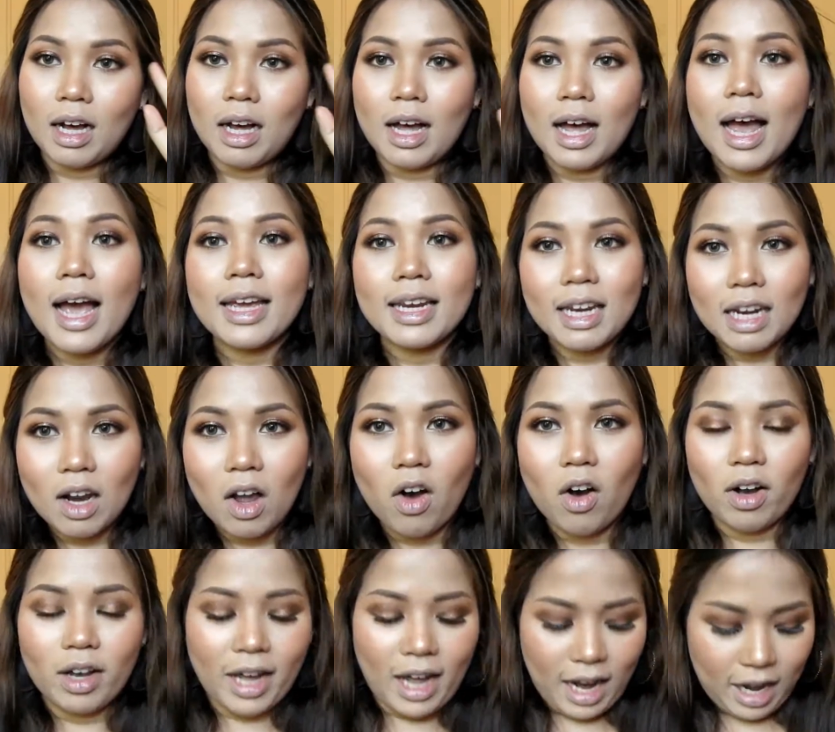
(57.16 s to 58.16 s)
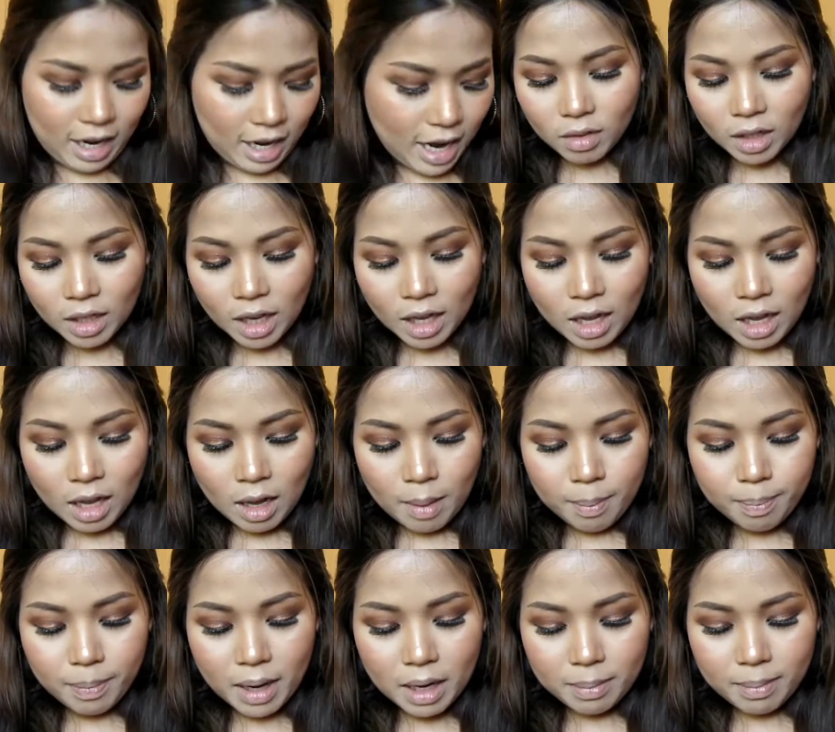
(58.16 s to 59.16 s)
ให้ได้ลองกัน
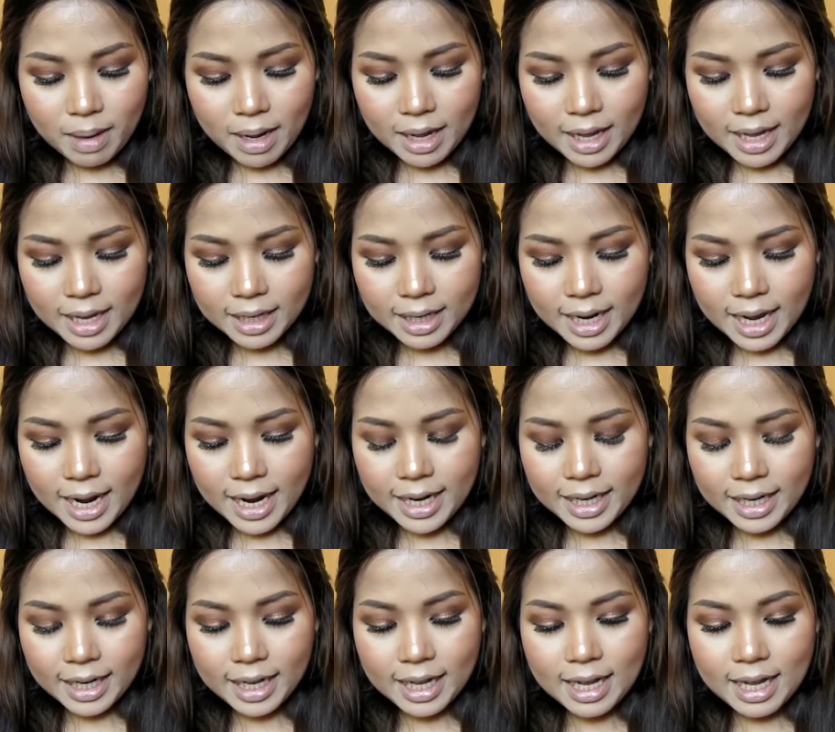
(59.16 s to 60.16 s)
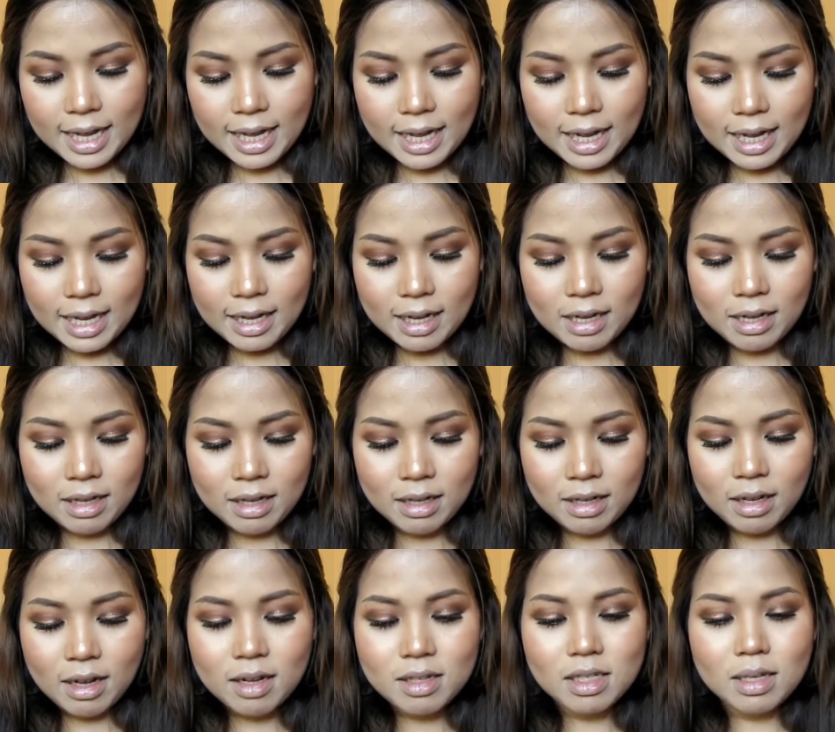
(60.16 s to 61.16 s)
เปิดมาข้างในนะคะ
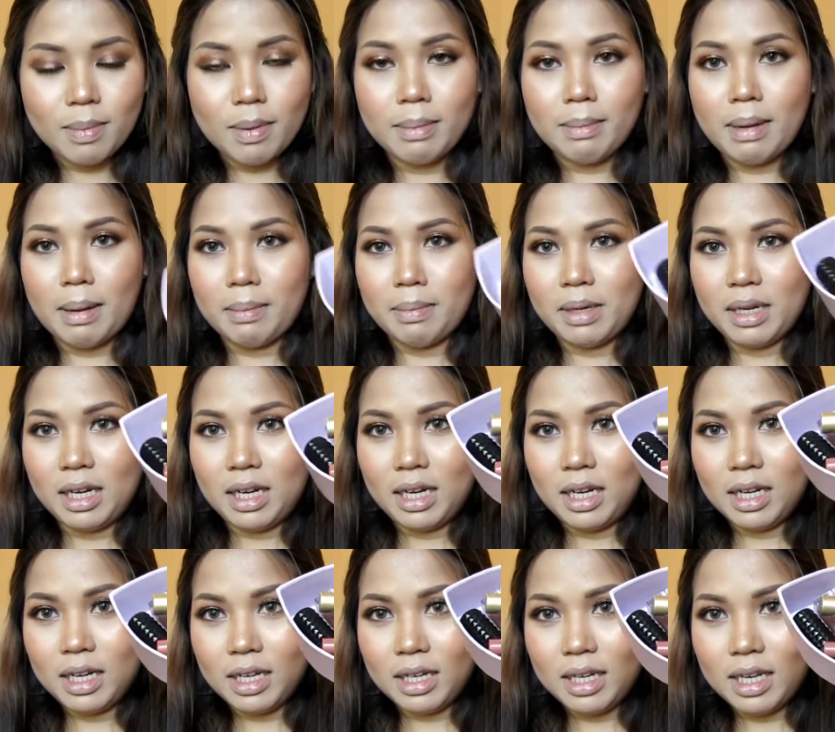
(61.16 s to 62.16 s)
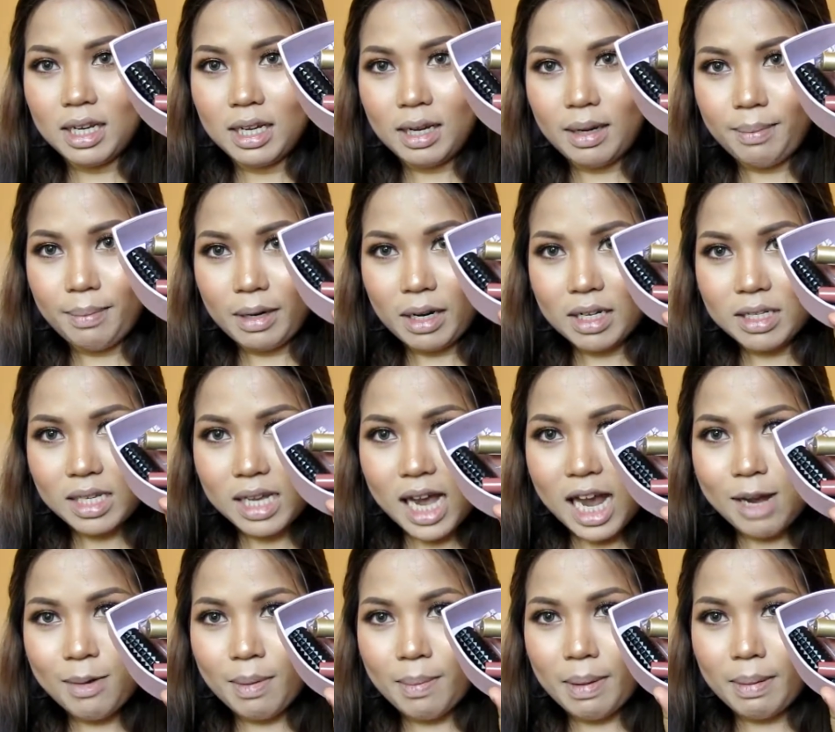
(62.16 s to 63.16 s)
ก็จะเป็นแบบนี้นี่มันก็จะให้
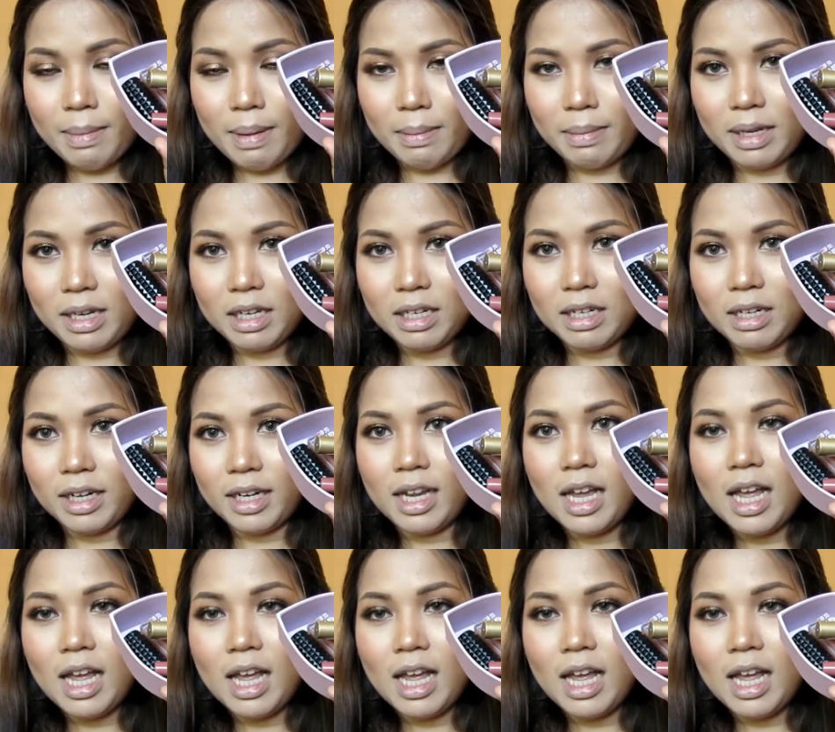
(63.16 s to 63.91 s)
มาเป็นแบบนี้เลย